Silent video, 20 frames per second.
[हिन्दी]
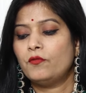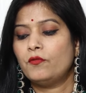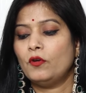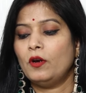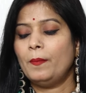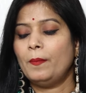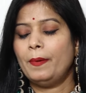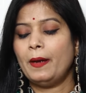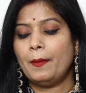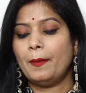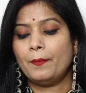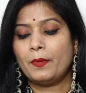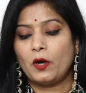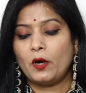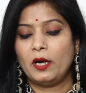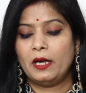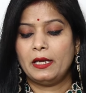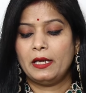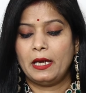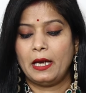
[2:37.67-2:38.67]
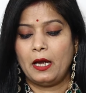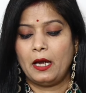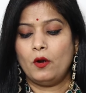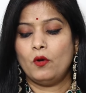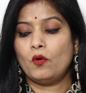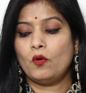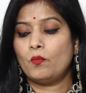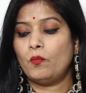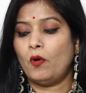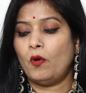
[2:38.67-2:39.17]
फुल पे एम्ब्रॉयडरी है
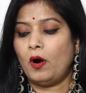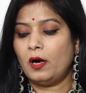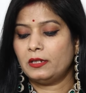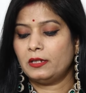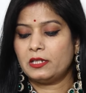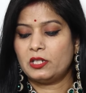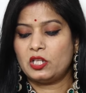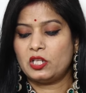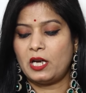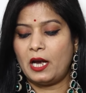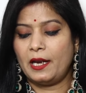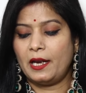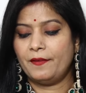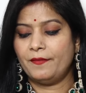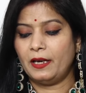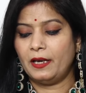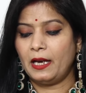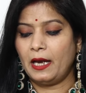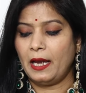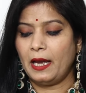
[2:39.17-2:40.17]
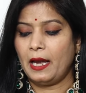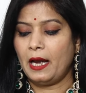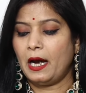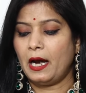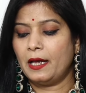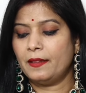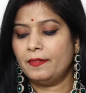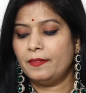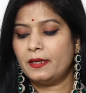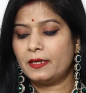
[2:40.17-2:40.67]
लुक बहुत अच्छा आने वाला है
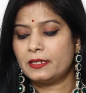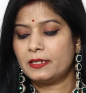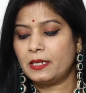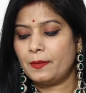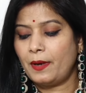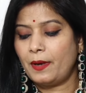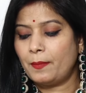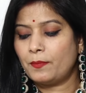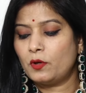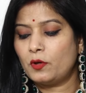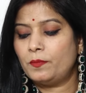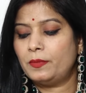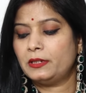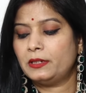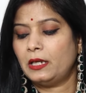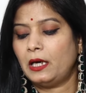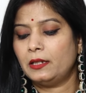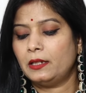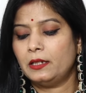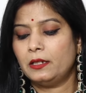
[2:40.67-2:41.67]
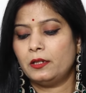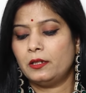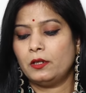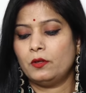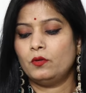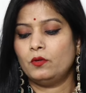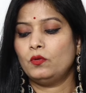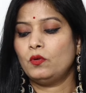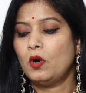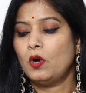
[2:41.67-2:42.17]
अंदर से मैं आपको बता देती
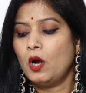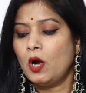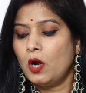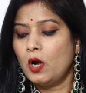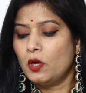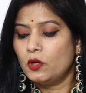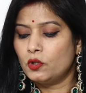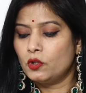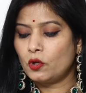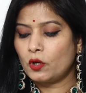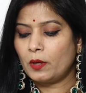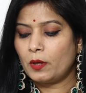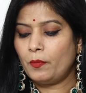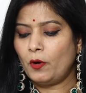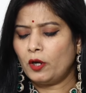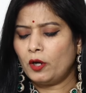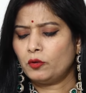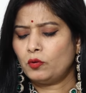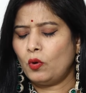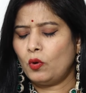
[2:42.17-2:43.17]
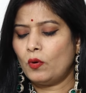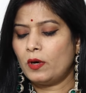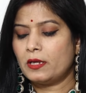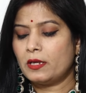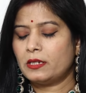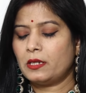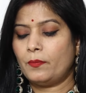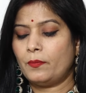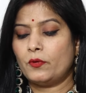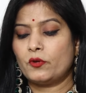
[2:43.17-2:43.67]
हूँ जो कि बहुत
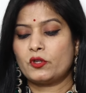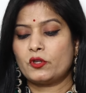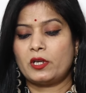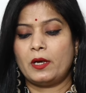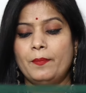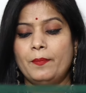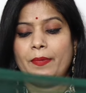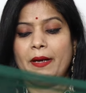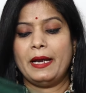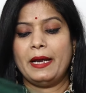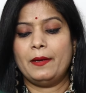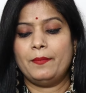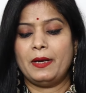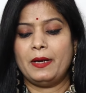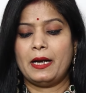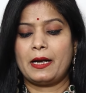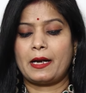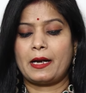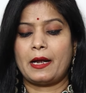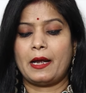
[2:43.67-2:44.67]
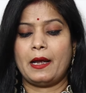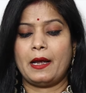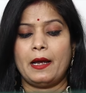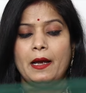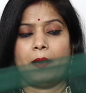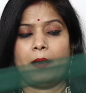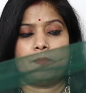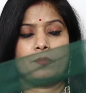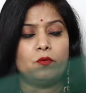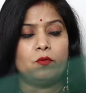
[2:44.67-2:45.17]
थोड़ा सा पोर्शन प्लेन मिल रहा
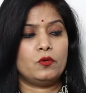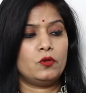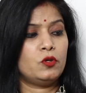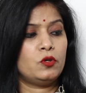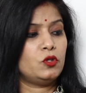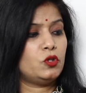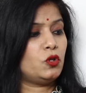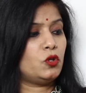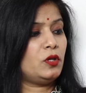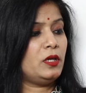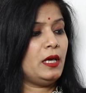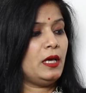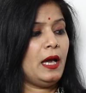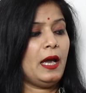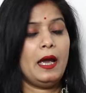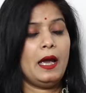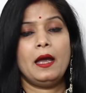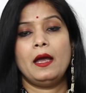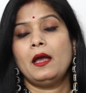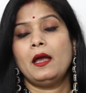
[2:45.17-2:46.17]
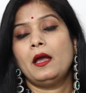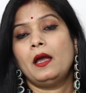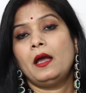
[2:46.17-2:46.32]
है आपको जो कि है